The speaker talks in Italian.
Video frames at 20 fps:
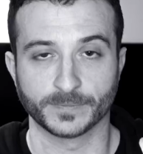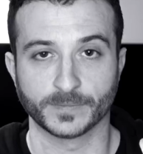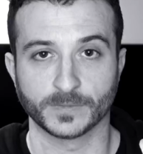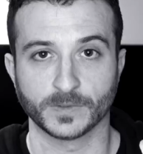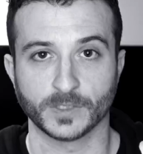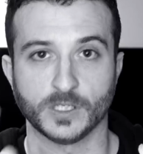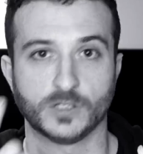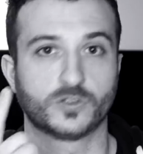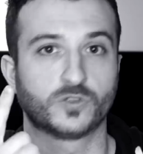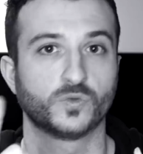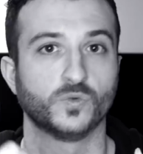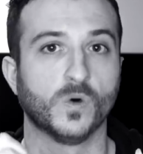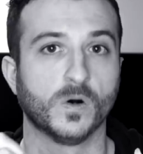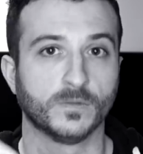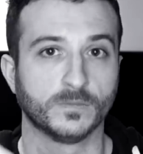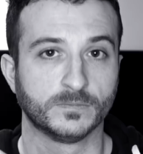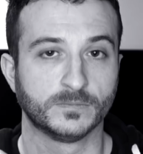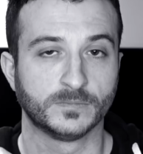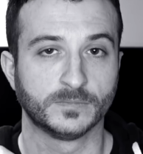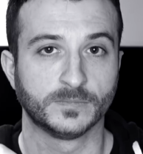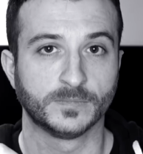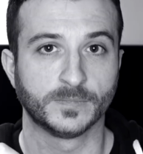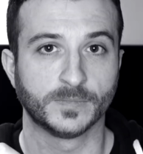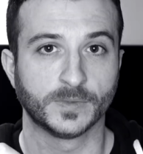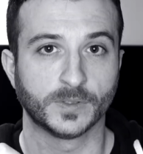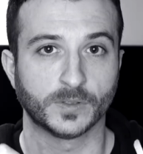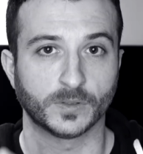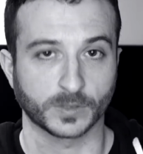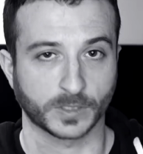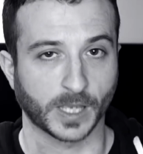il suo,
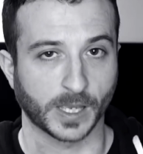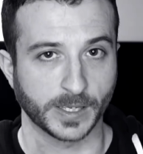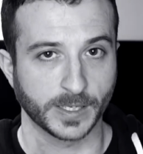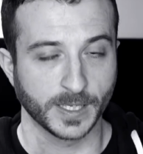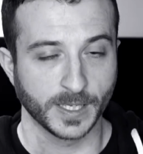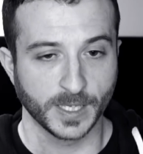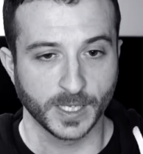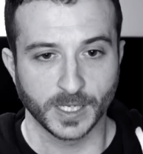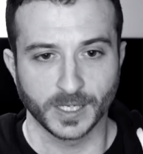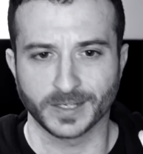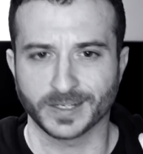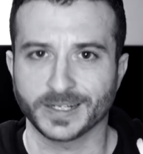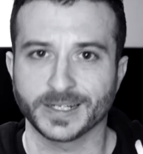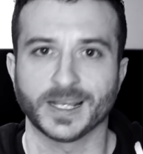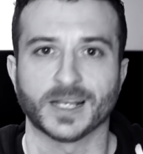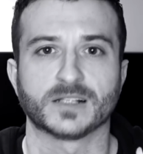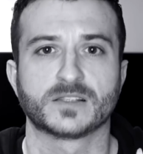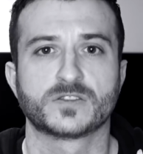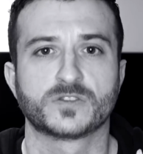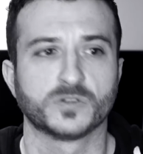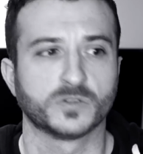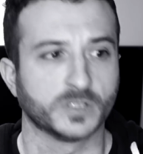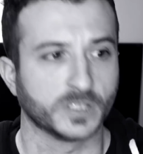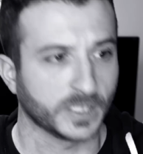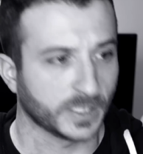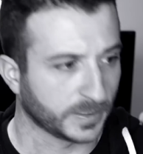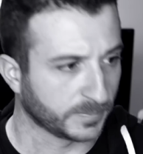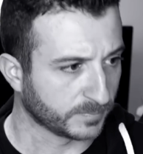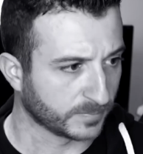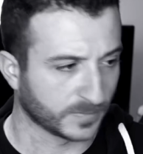ok? Ragazzo
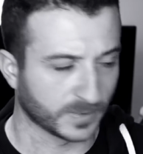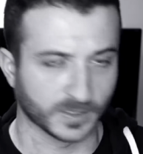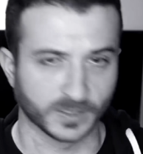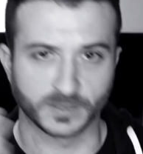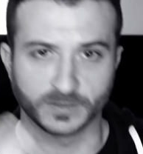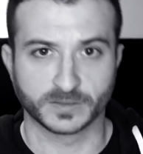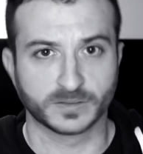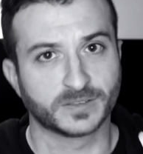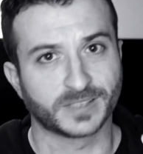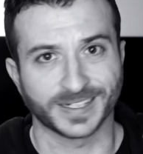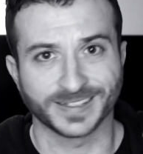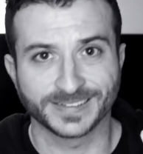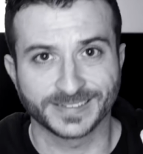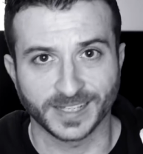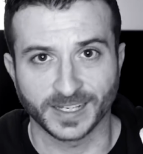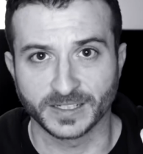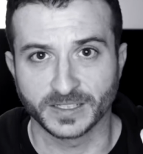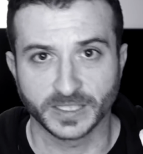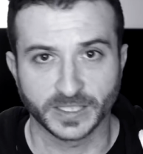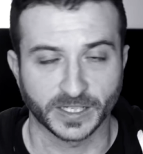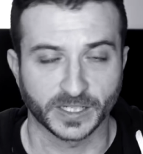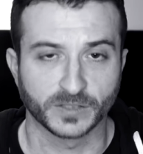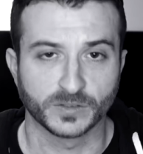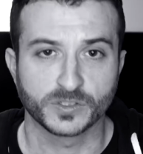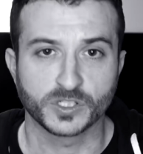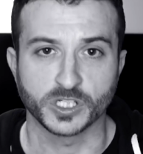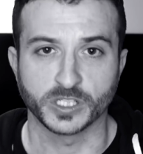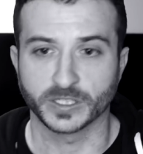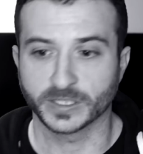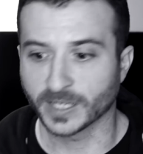di eh, 30 anni credo
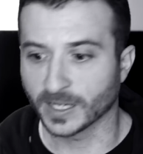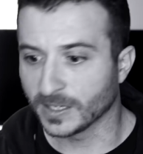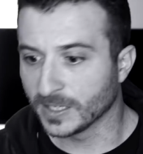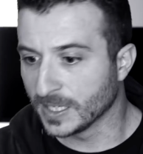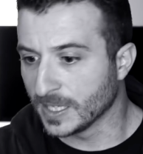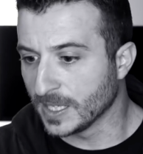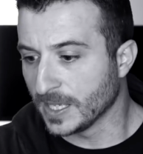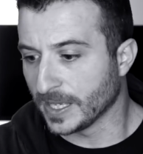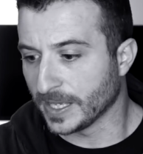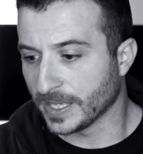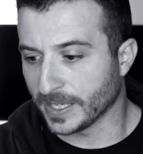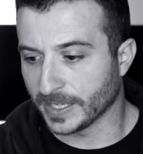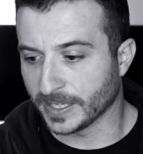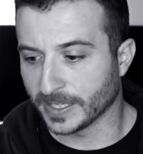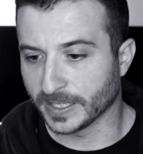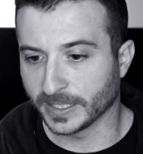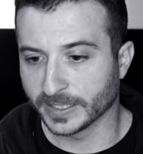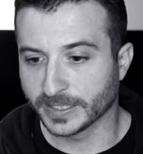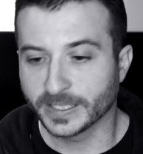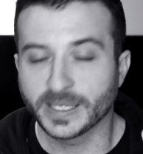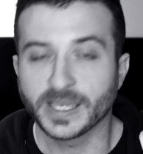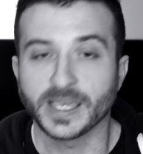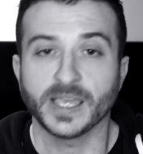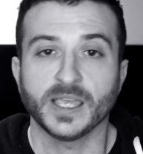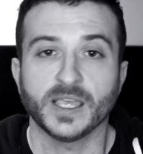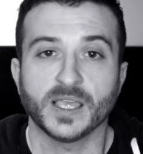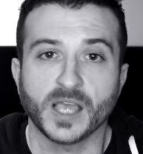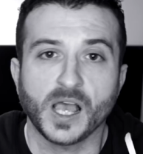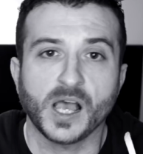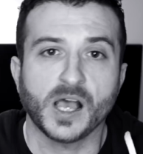circa, eh,
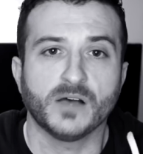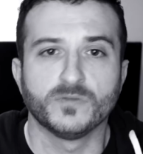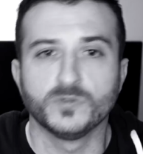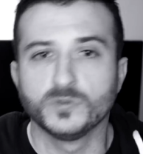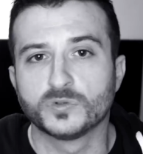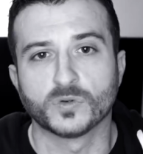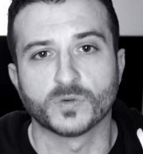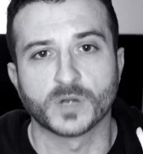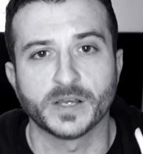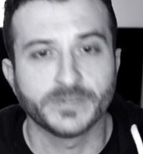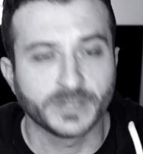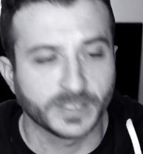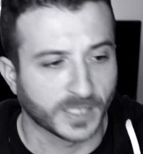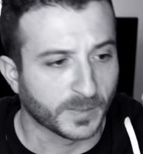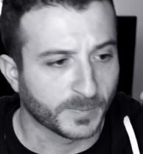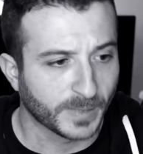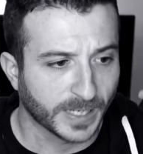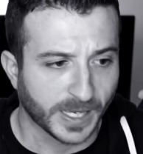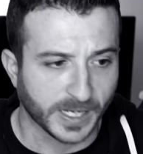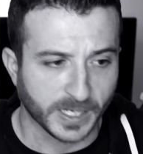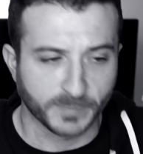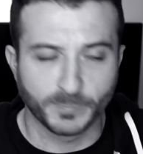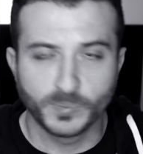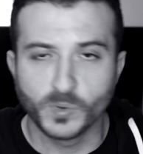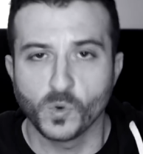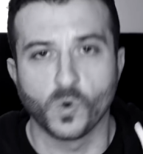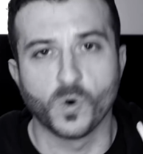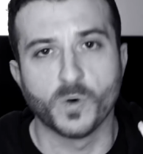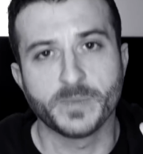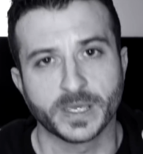che ha avuto una vita magari
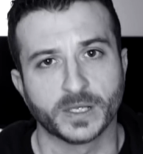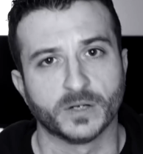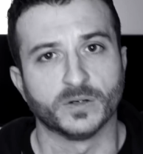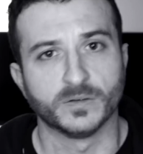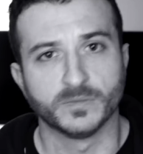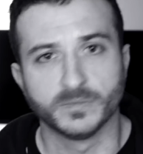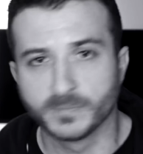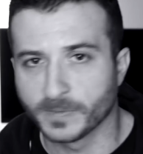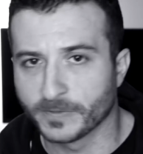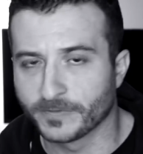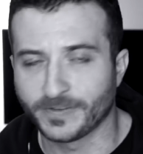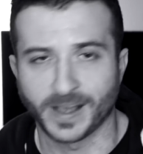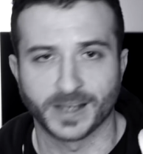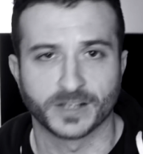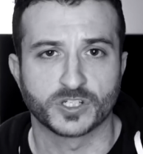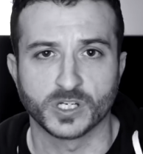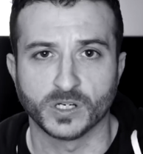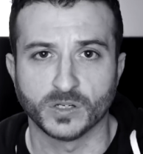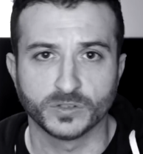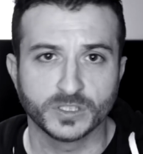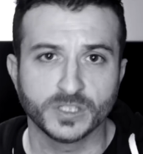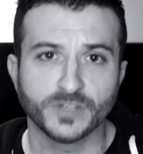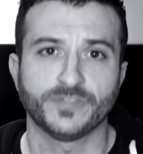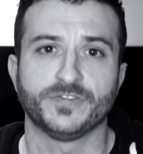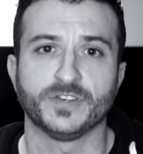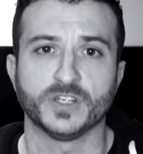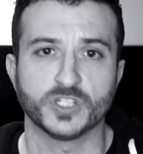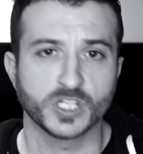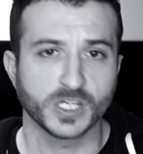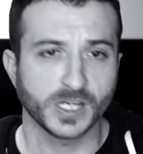più o meno facile o
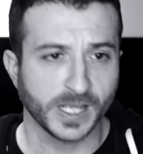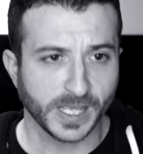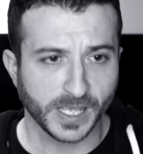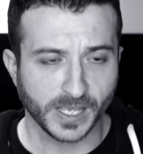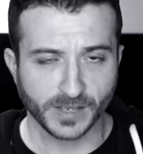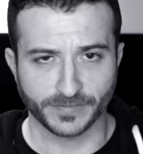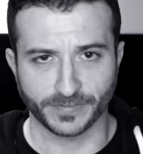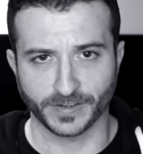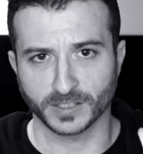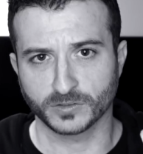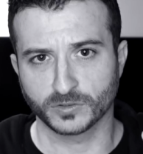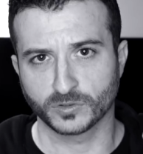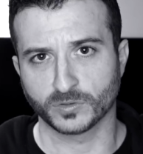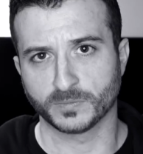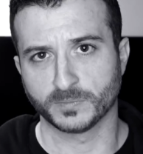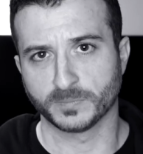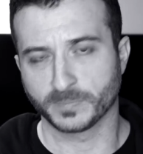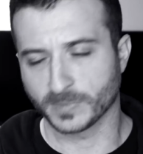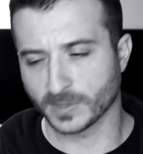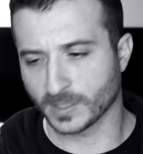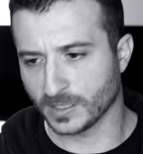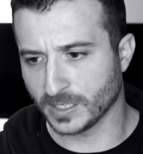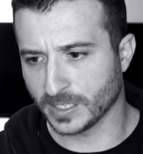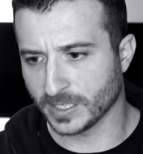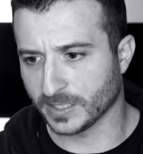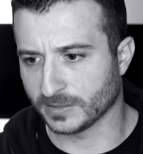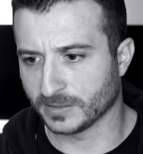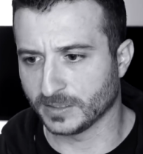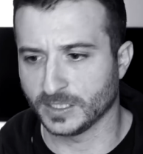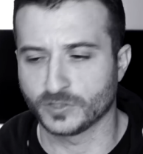difficile e ha fatto
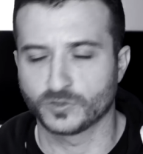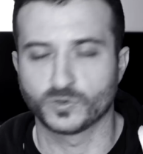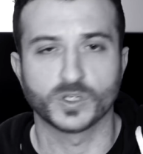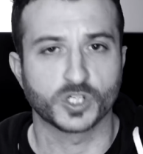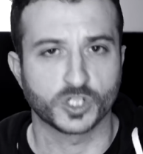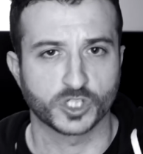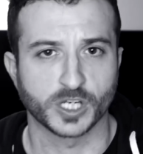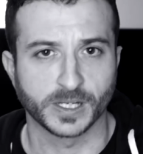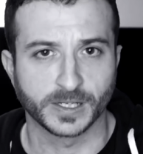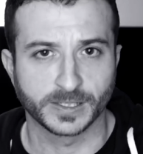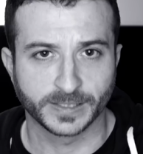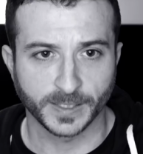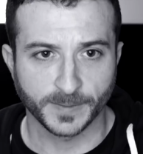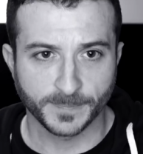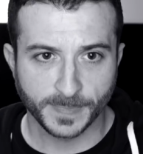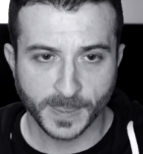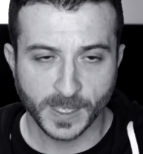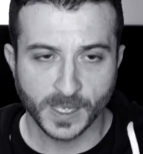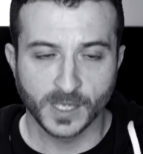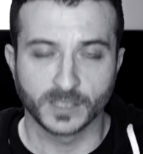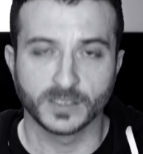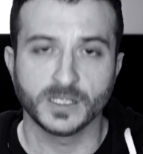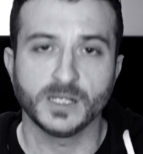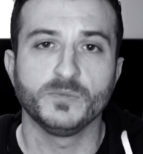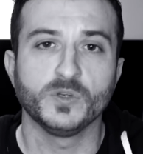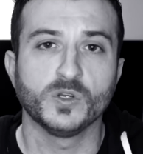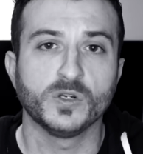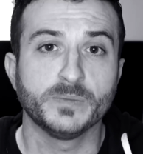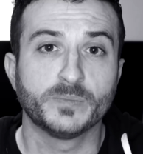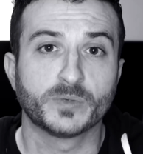le, le, sue scelte. Nel
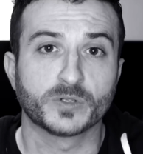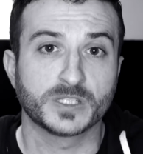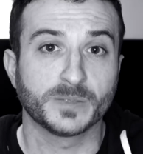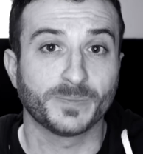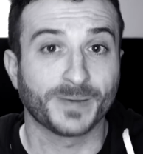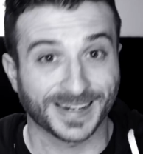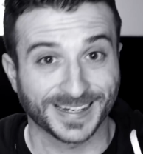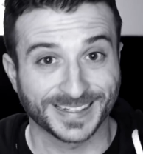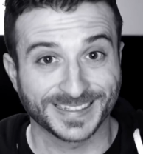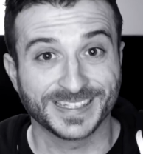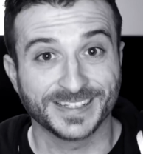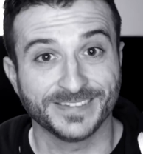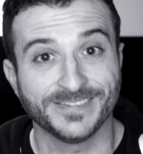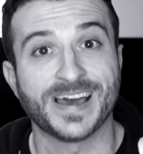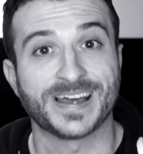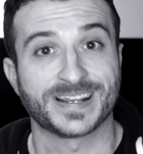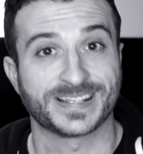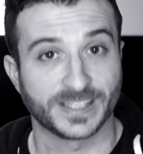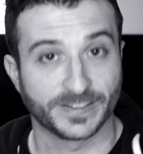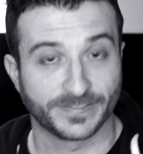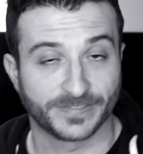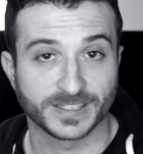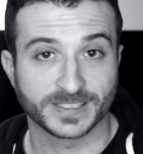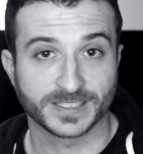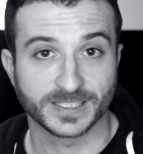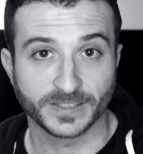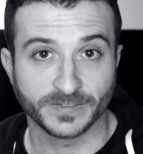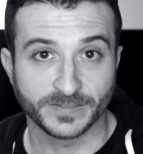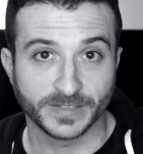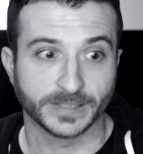mio libro si parla di diverse
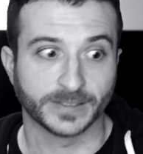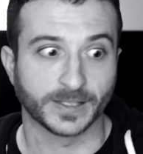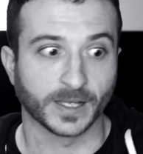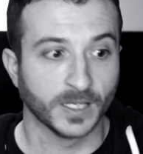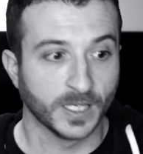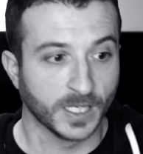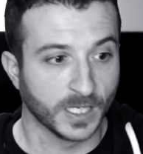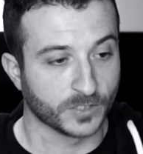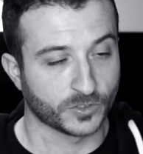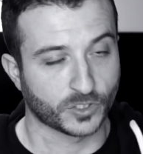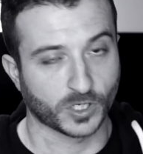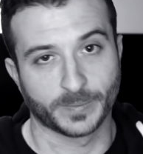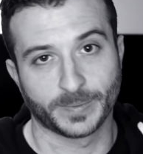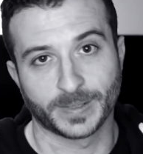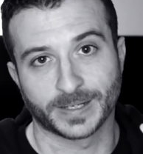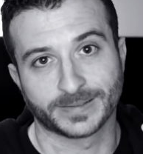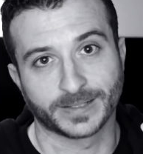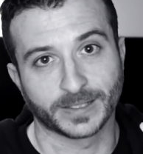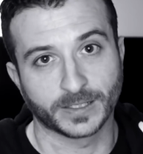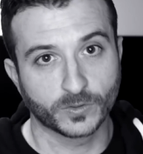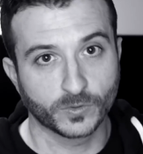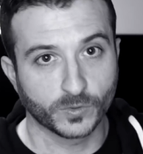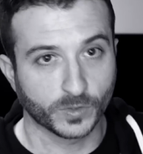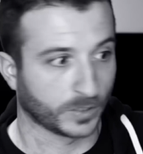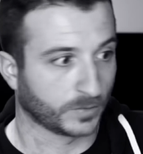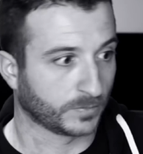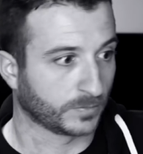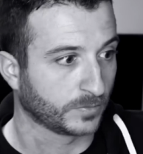fasi di vita, c'è la parte in cui